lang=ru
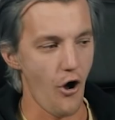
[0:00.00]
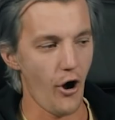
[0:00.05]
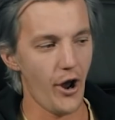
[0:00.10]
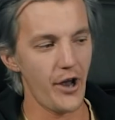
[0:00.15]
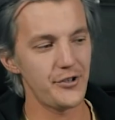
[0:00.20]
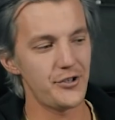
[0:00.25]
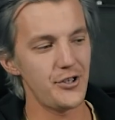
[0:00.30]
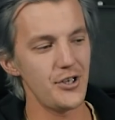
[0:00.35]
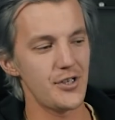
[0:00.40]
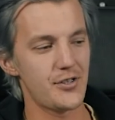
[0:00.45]

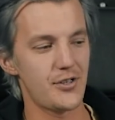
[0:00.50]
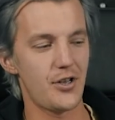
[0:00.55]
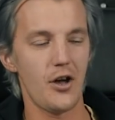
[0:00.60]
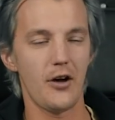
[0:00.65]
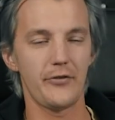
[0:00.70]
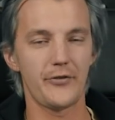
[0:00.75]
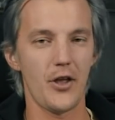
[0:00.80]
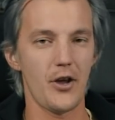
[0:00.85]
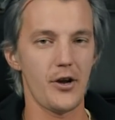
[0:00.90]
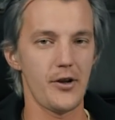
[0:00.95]
Российский
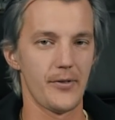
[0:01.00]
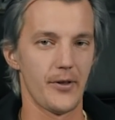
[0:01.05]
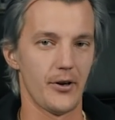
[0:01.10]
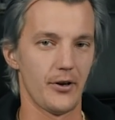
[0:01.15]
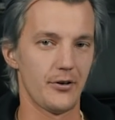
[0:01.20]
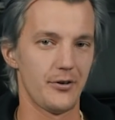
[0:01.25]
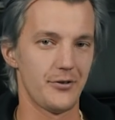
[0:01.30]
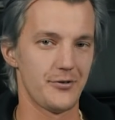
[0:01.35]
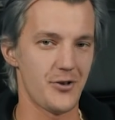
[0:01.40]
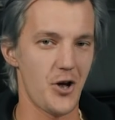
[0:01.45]

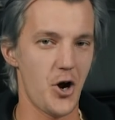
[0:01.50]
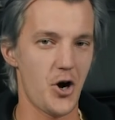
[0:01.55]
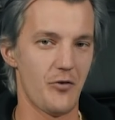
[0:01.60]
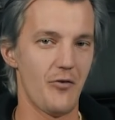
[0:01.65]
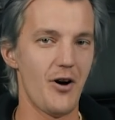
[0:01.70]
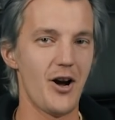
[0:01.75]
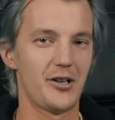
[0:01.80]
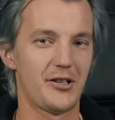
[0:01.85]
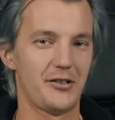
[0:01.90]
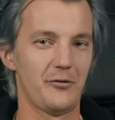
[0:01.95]
авторынок.
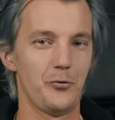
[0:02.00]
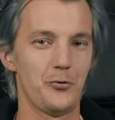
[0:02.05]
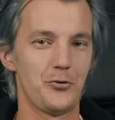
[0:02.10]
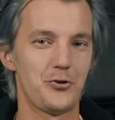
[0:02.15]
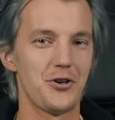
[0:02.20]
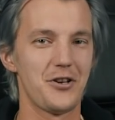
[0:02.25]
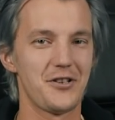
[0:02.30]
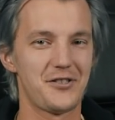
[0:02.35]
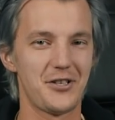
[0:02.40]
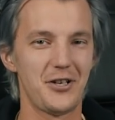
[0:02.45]

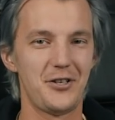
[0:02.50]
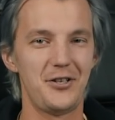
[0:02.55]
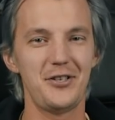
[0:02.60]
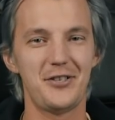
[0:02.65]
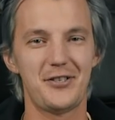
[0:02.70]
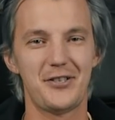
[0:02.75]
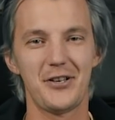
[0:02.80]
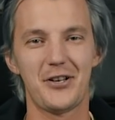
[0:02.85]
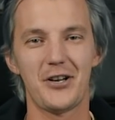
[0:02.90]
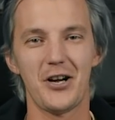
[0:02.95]
Захватывающая
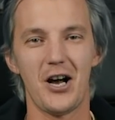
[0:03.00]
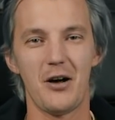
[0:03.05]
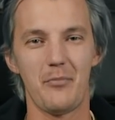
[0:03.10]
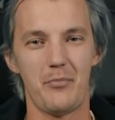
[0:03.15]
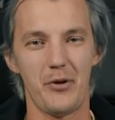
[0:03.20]
статистика